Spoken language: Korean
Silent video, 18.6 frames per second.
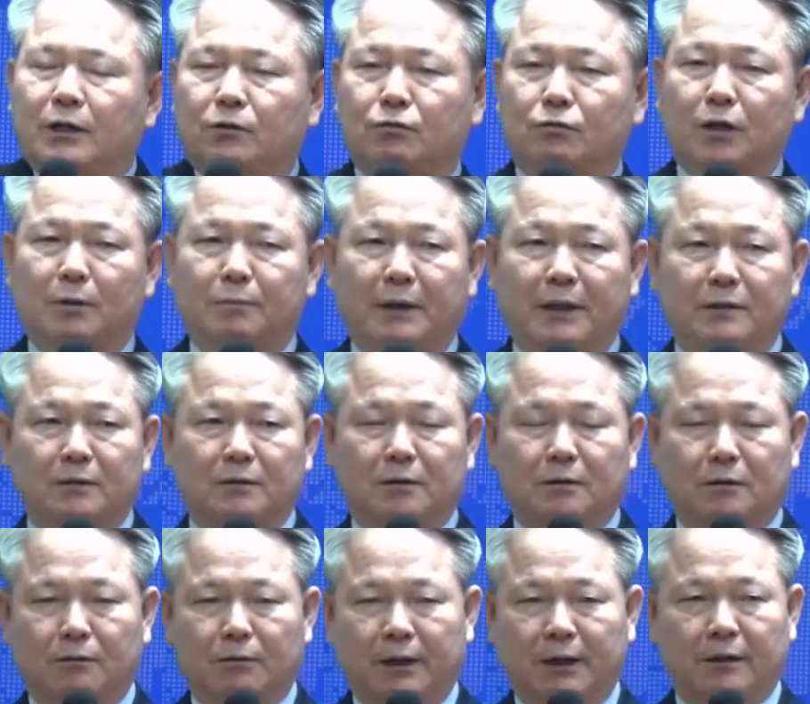유다
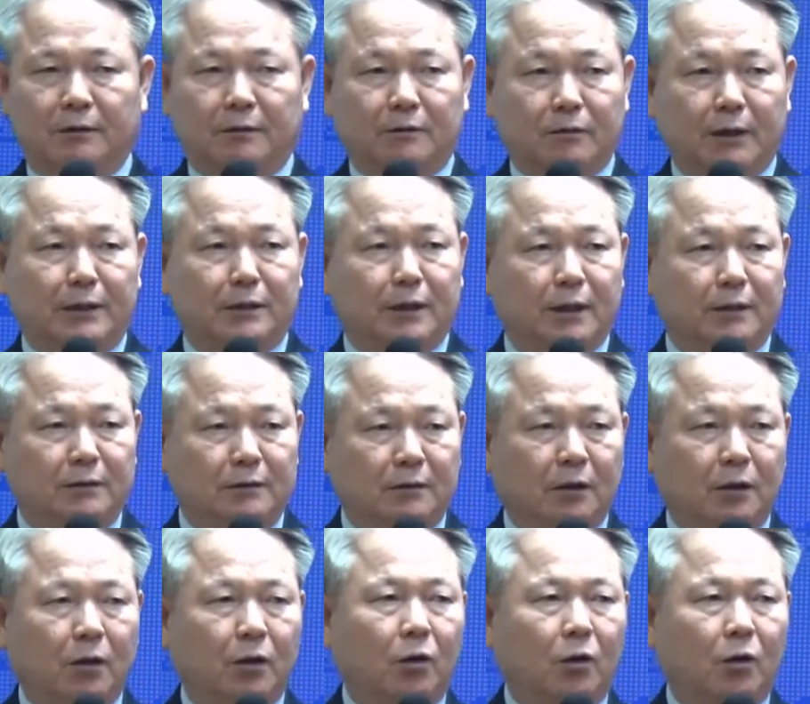백성들과의 관계는